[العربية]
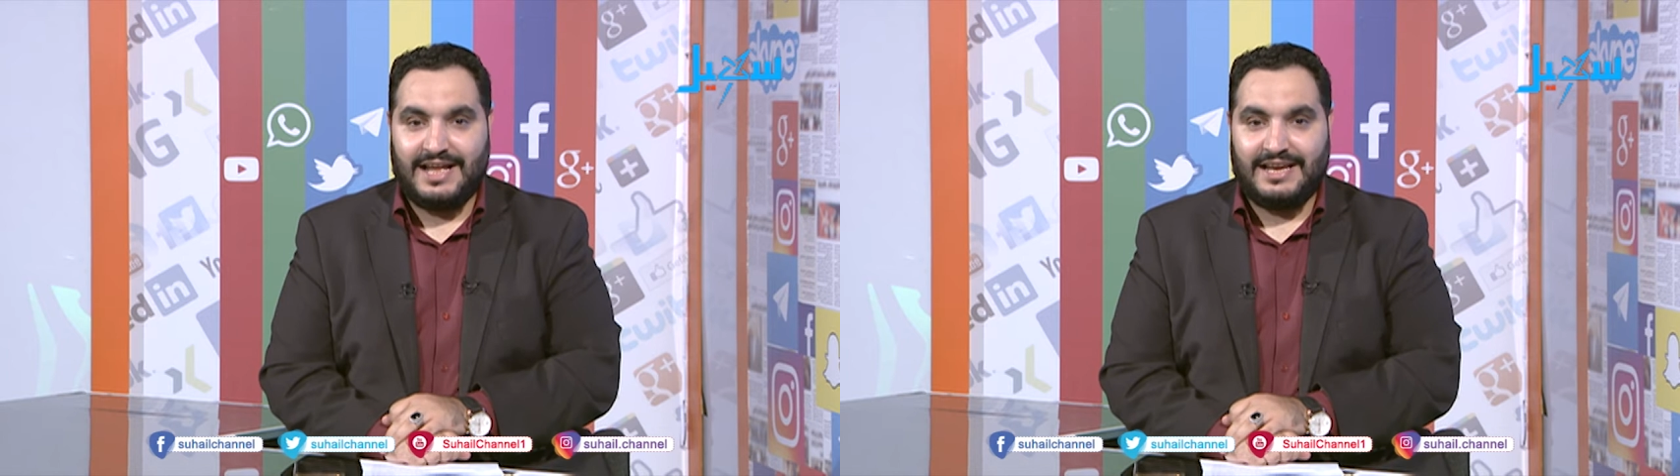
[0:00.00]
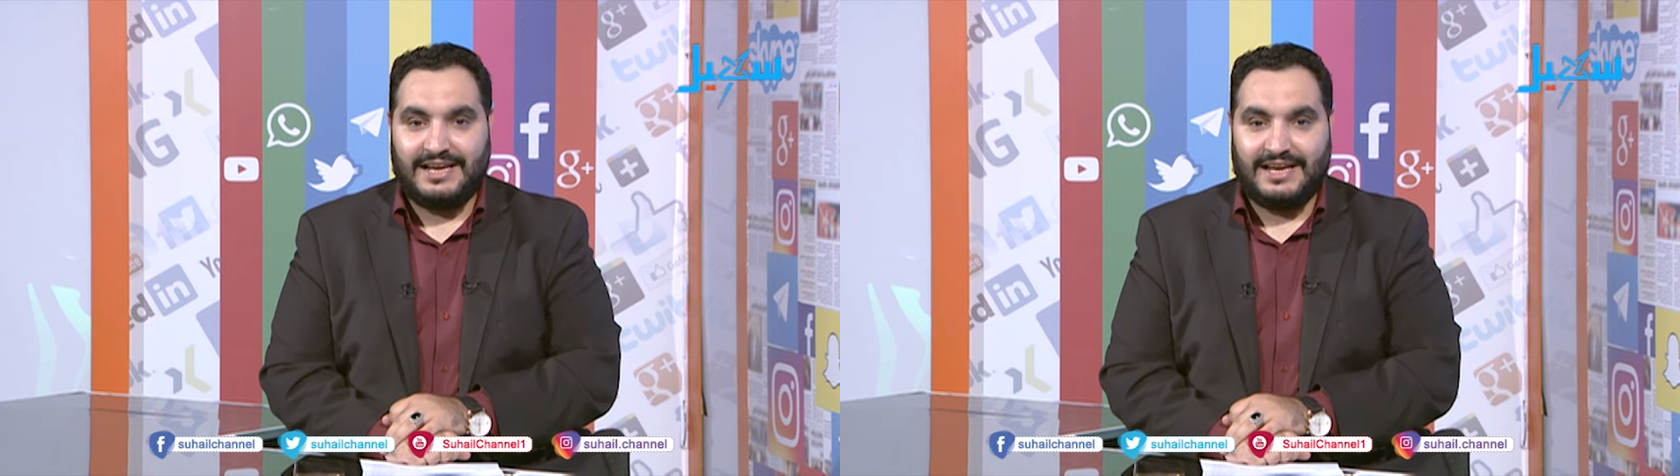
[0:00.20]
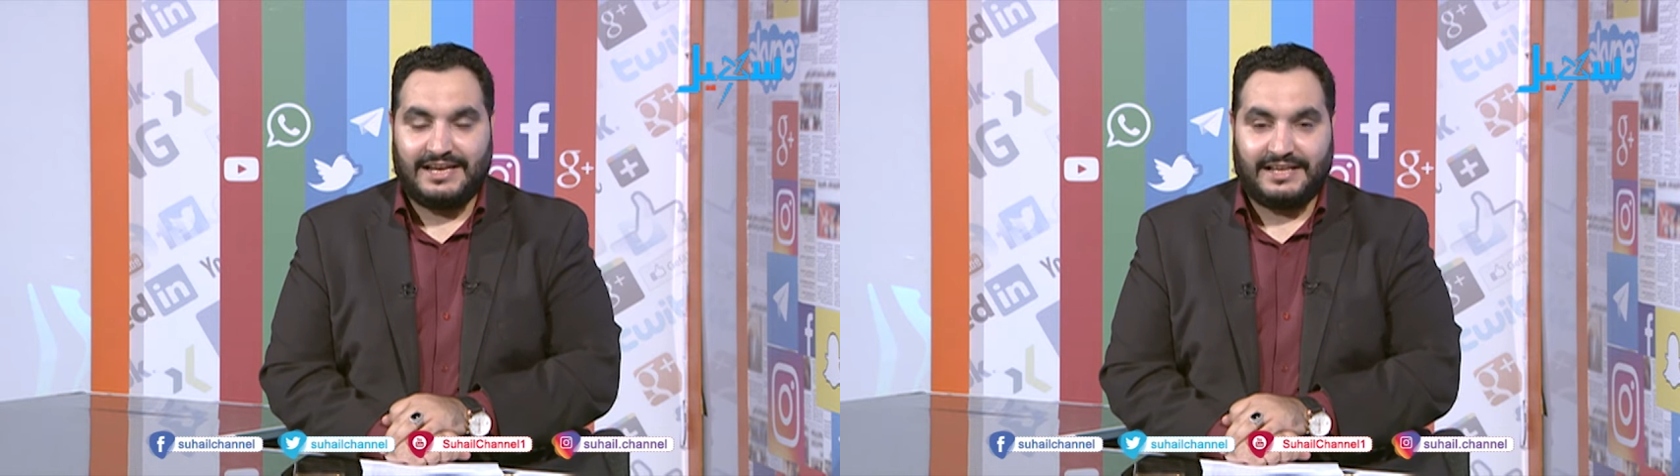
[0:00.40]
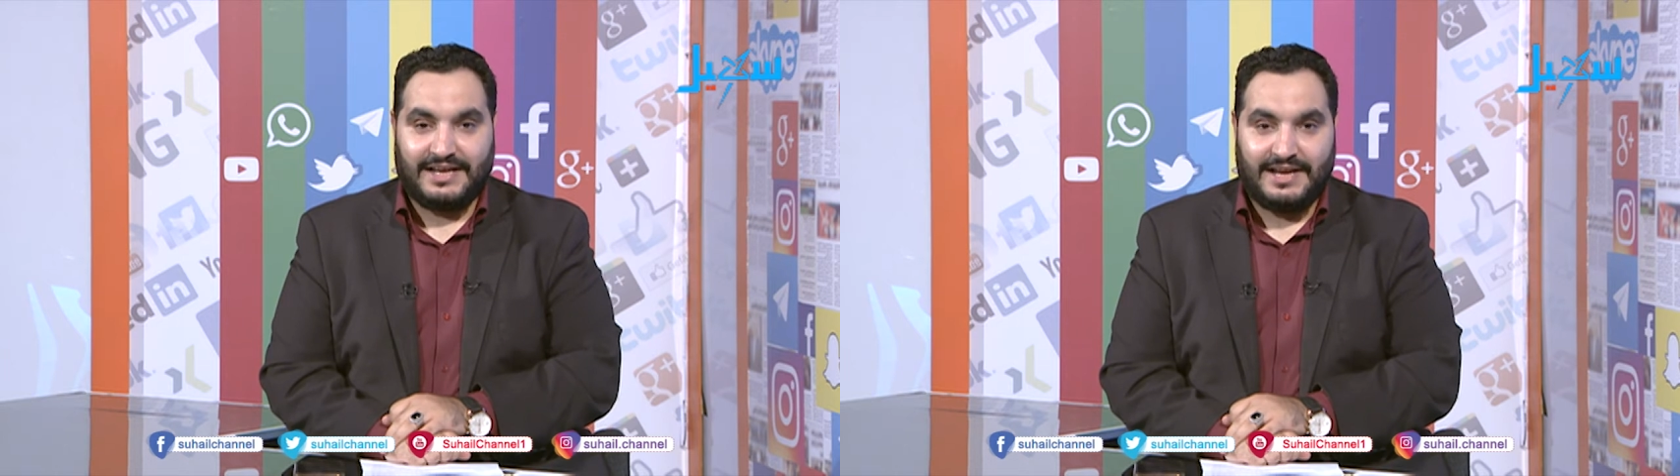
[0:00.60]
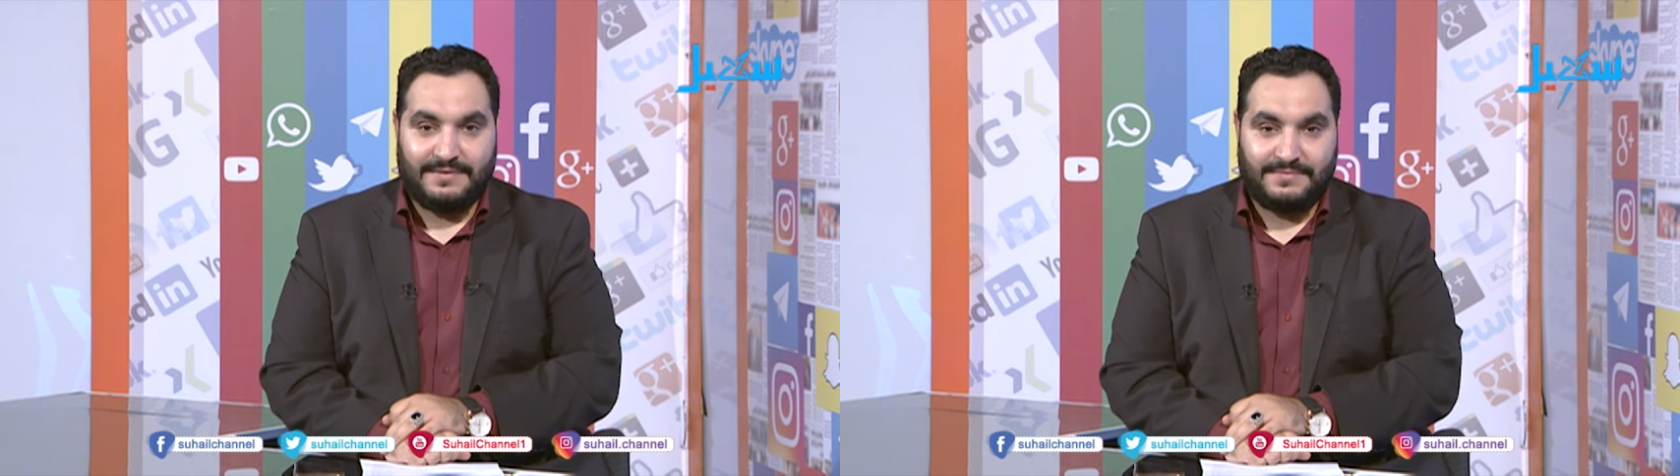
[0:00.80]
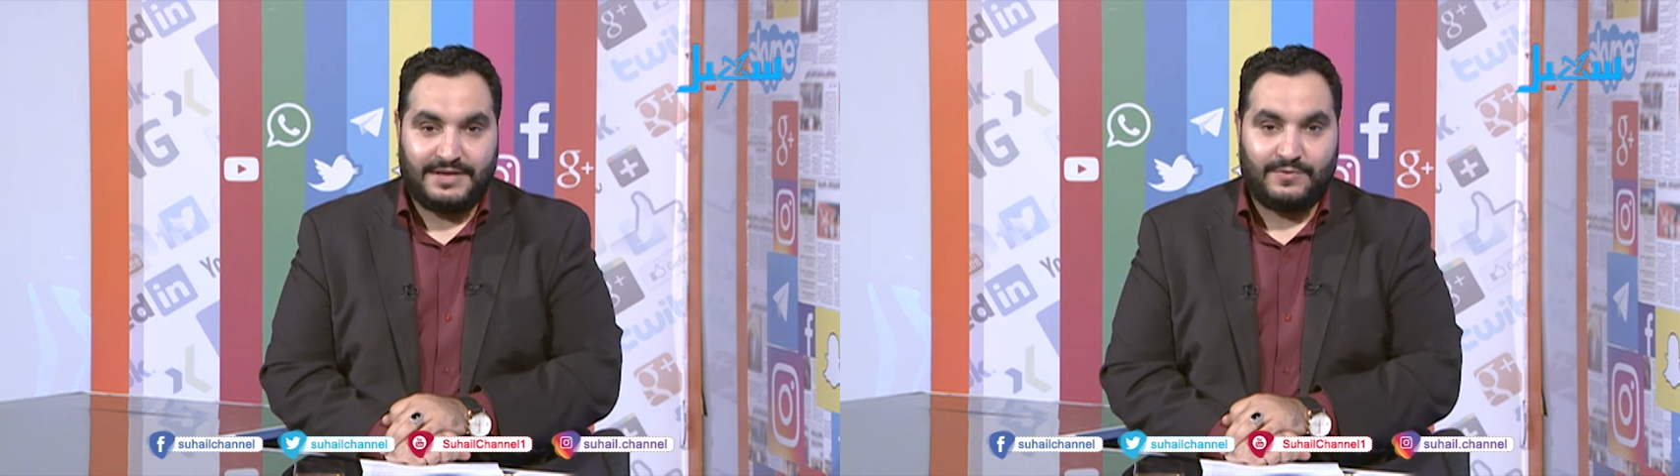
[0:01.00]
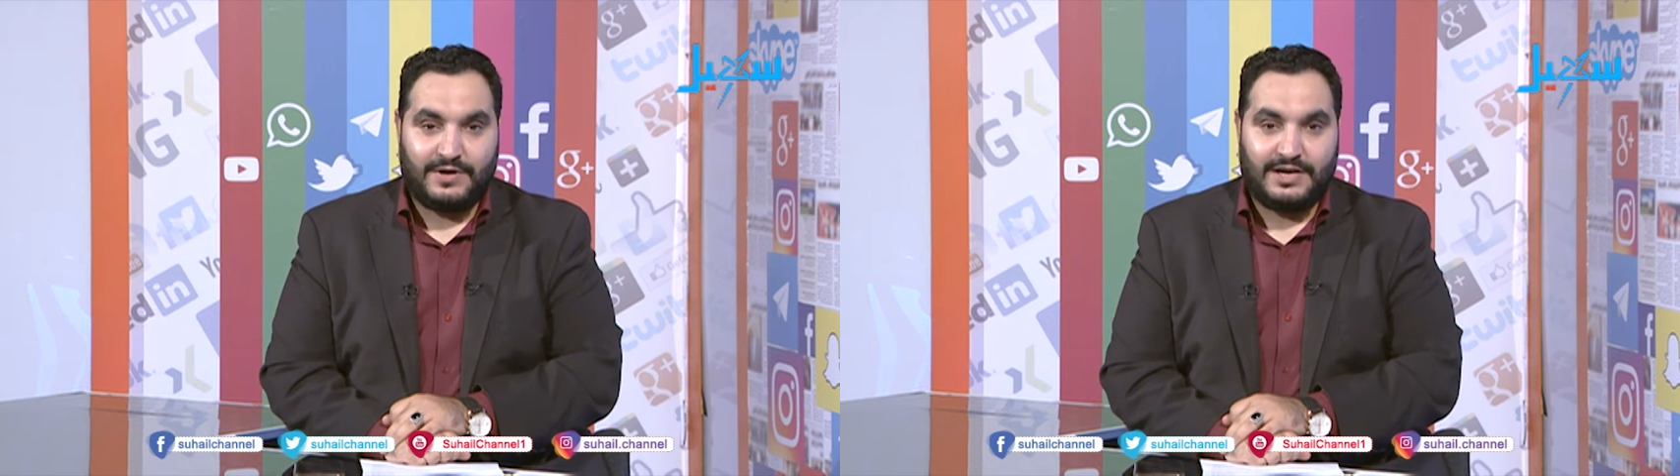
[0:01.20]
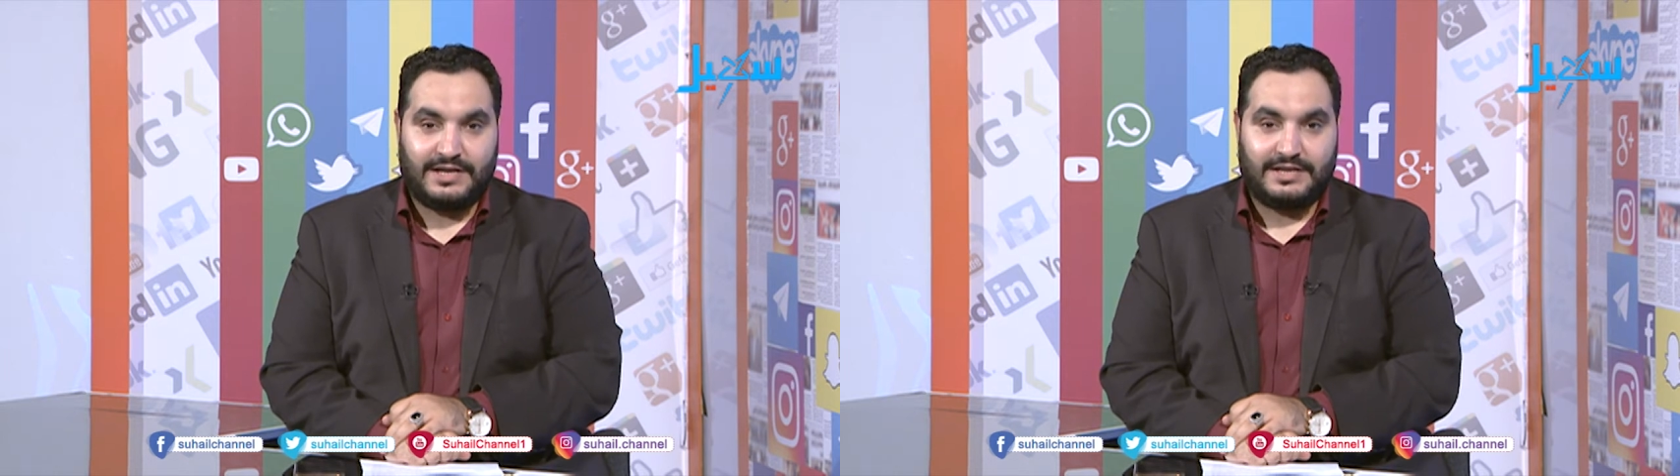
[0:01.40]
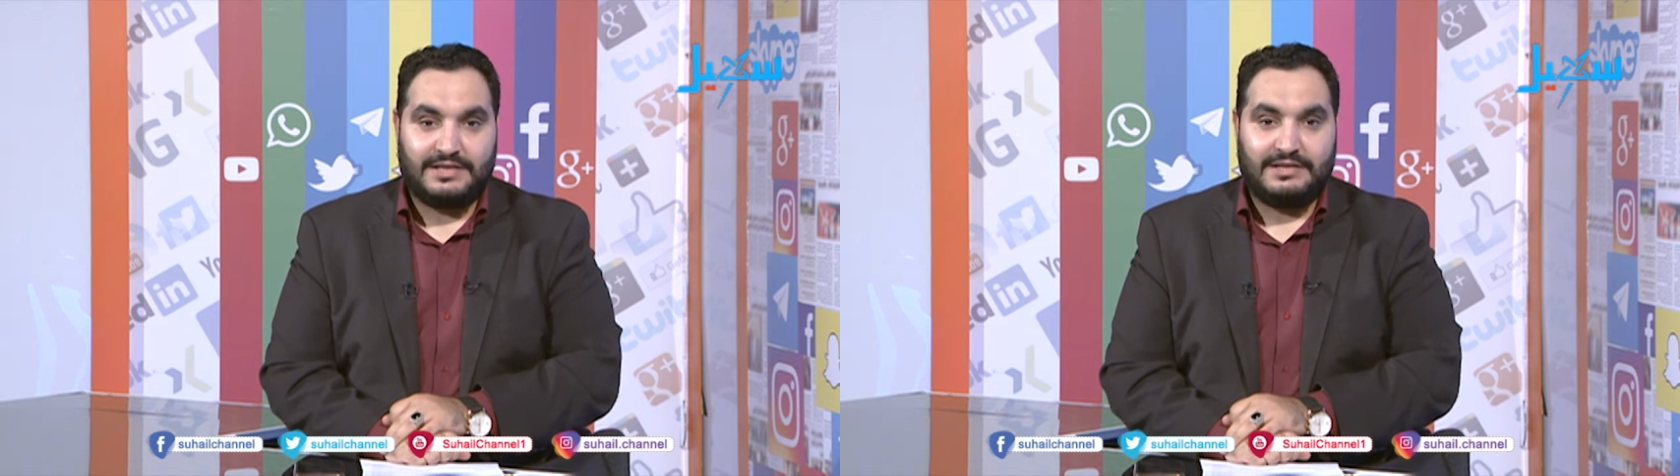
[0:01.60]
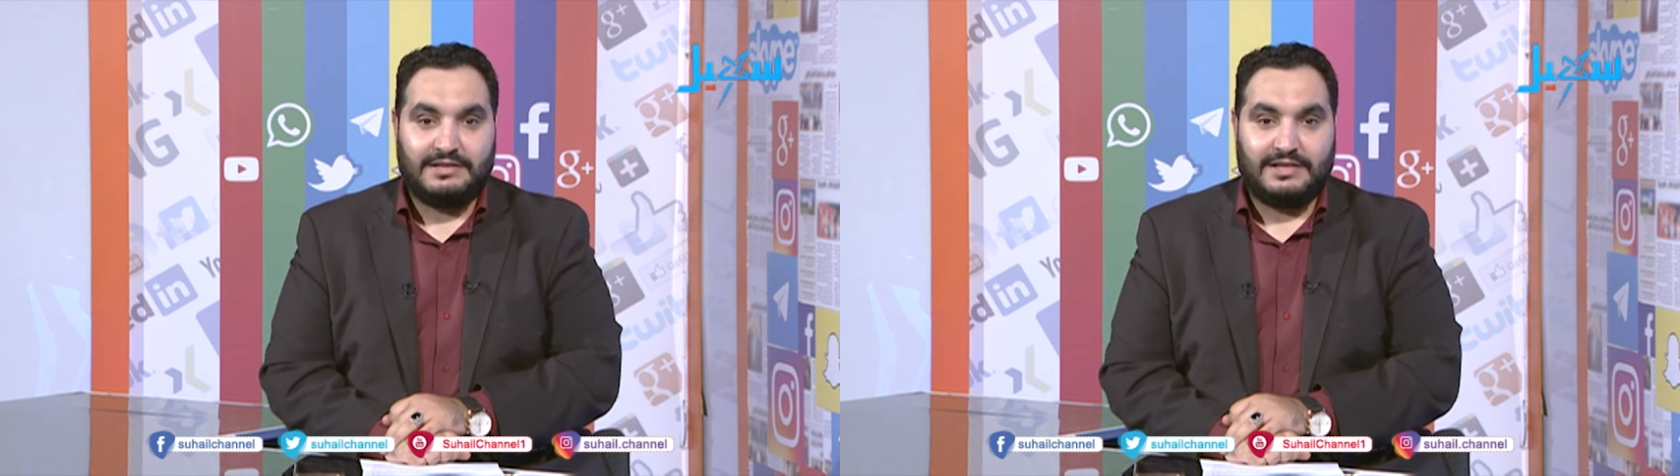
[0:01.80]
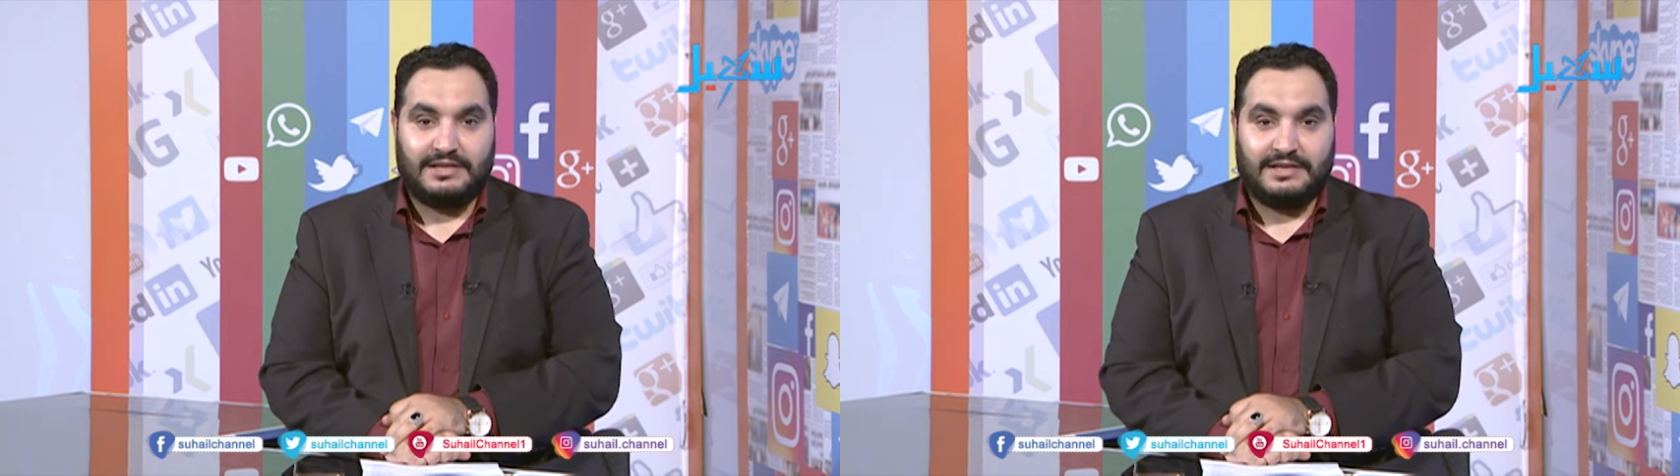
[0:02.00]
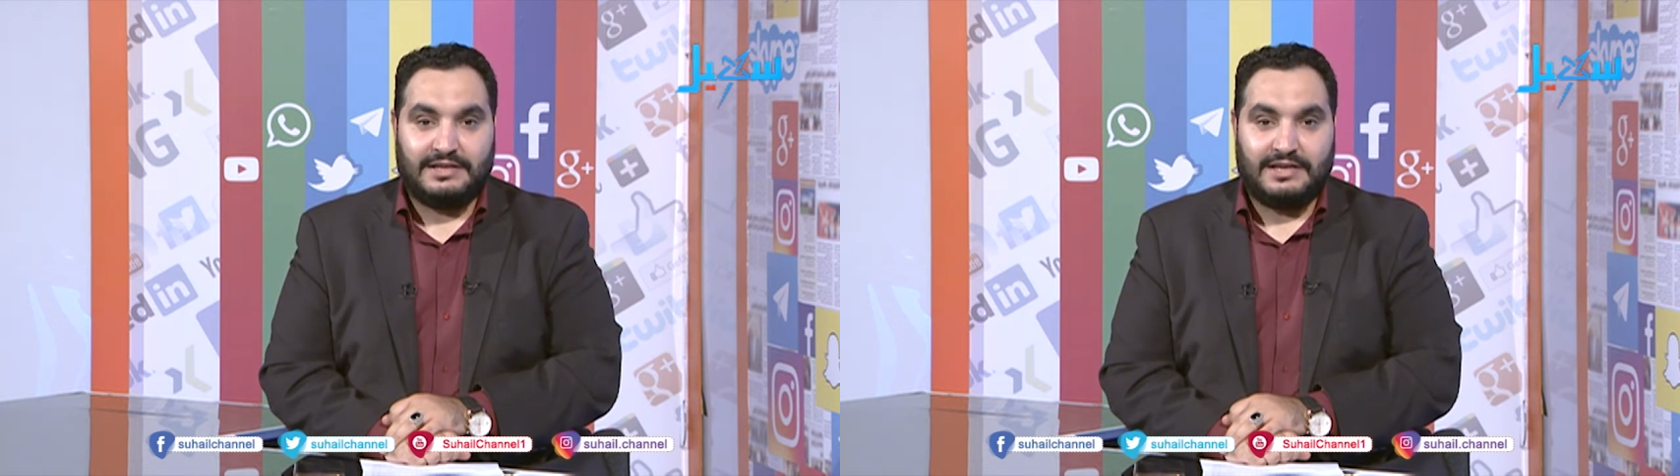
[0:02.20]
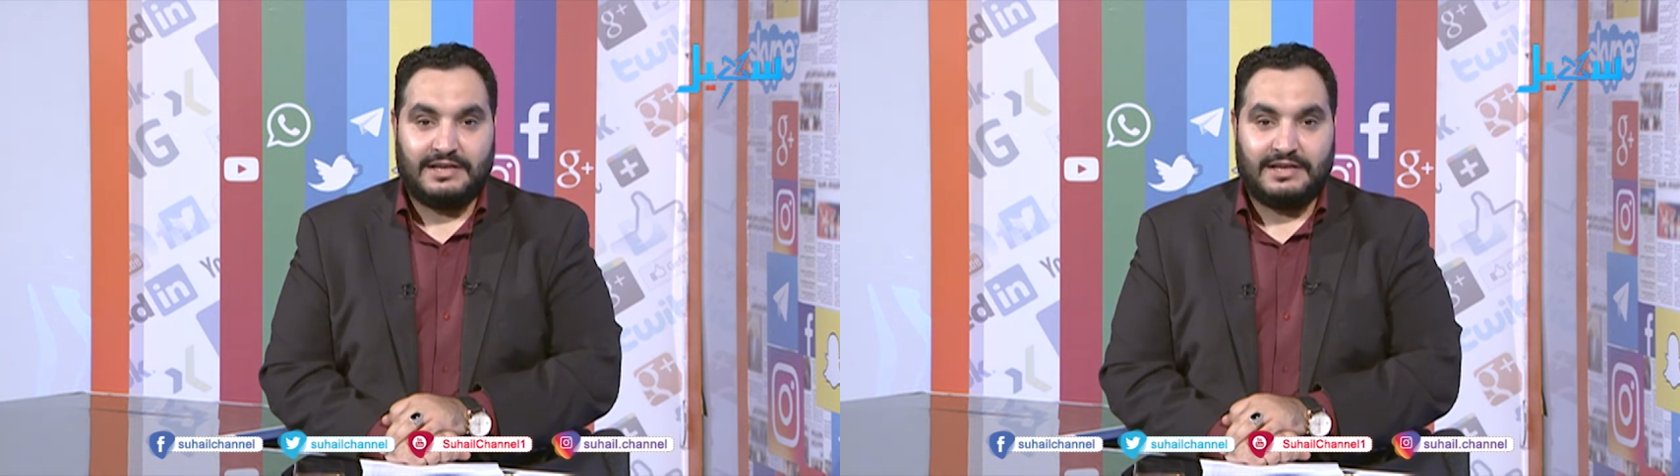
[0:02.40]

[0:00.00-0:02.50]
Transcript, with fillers: الانقلابي و آه،